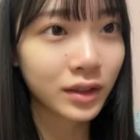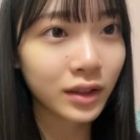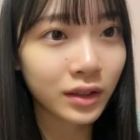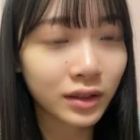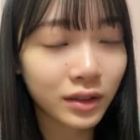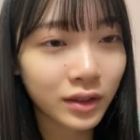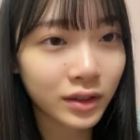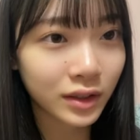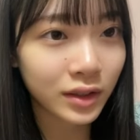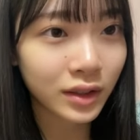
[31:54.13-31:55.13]
何で
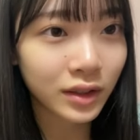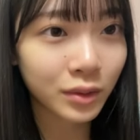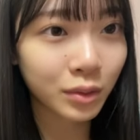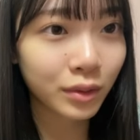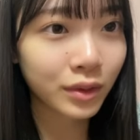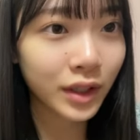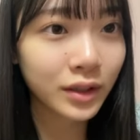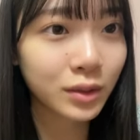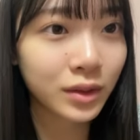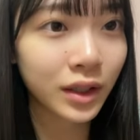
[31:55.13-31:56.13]
すかねこう
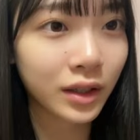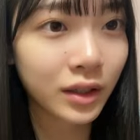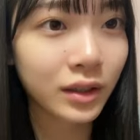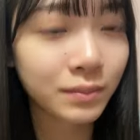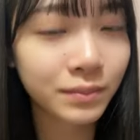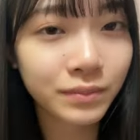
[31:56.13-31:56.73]
アイドルだから